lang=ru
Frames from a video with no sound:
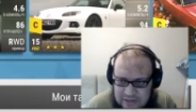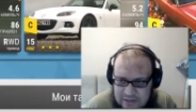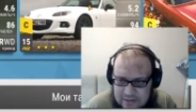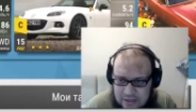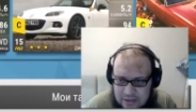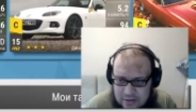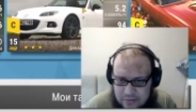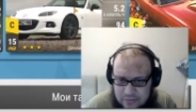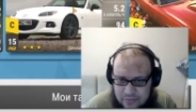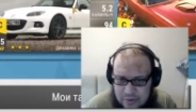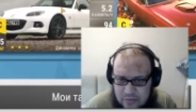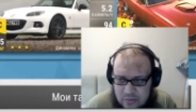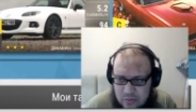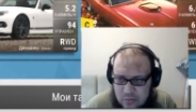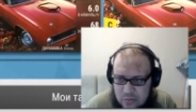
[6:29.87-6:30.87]
Да,
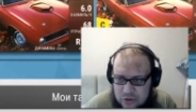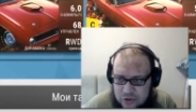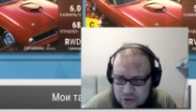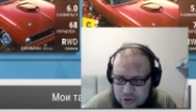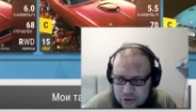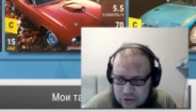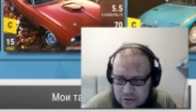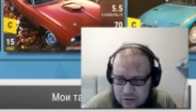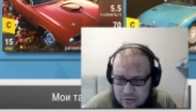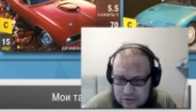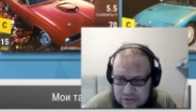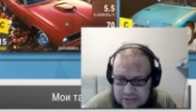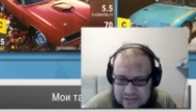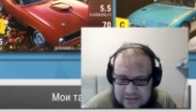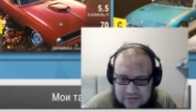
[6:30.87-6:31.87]
по-моему, больше ничего такого
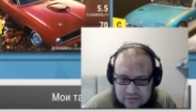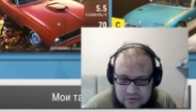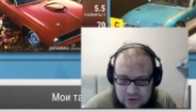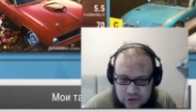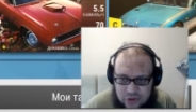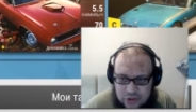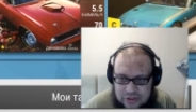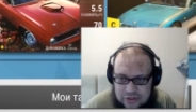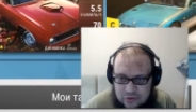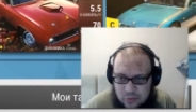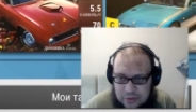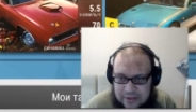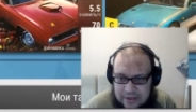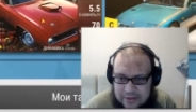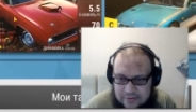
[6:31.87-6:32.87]
интересного. Вот еще один
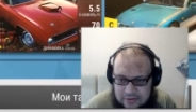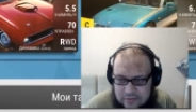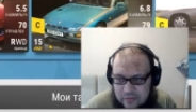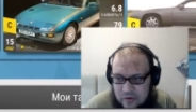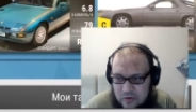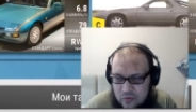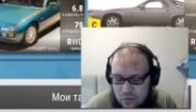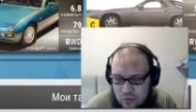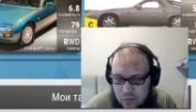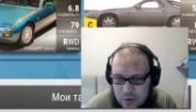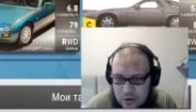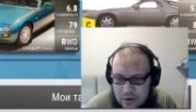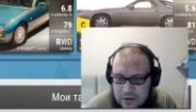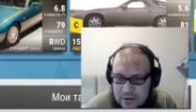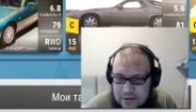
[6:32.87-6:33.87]
дубликат вот этого
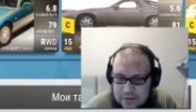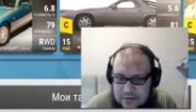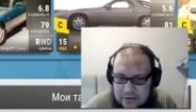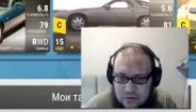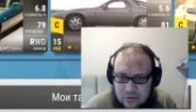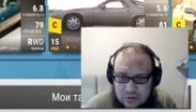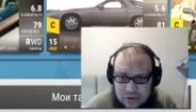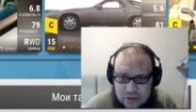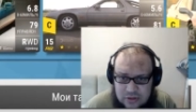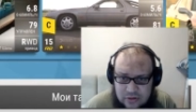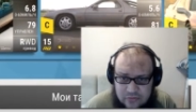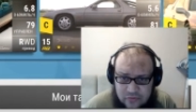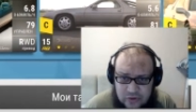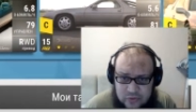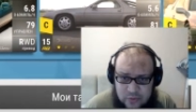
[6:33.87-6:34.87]
куба нужный.
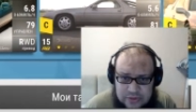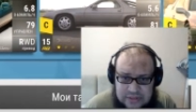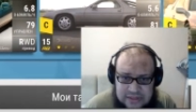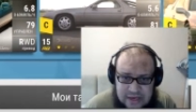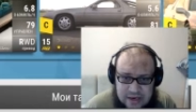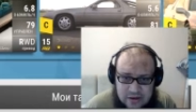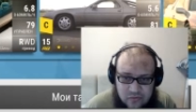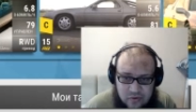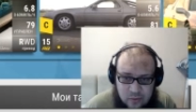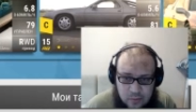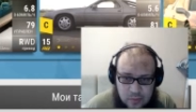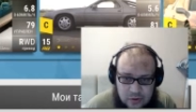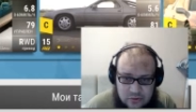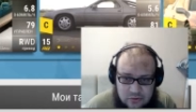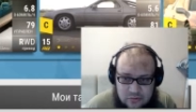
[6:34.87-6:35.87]
Вот Пантиак
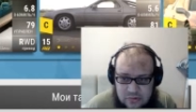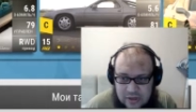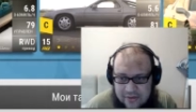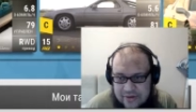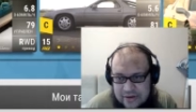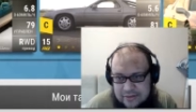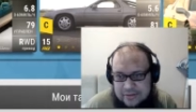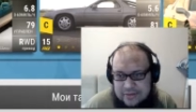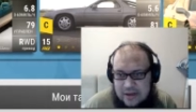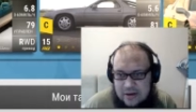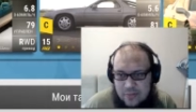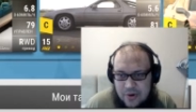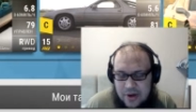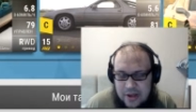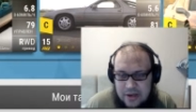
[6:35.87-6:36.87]
выпал. Ну, наверное,
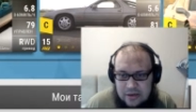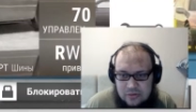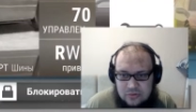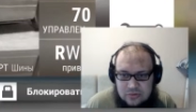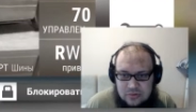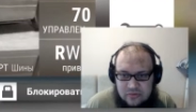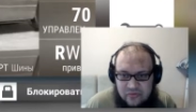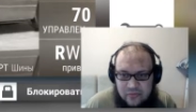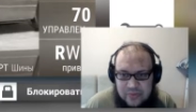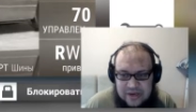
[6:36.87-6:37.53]
нормальный. Он в